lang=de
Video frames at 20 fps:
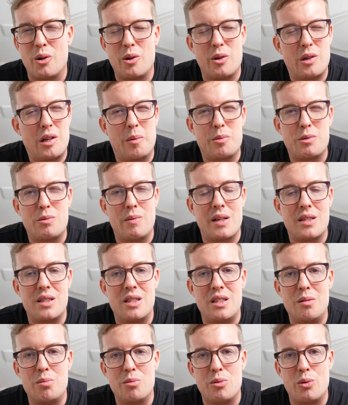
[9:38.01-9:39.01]
ich glaube
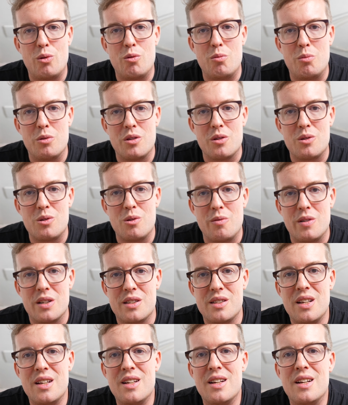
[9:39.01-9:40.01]
2,7 rum oder sowas.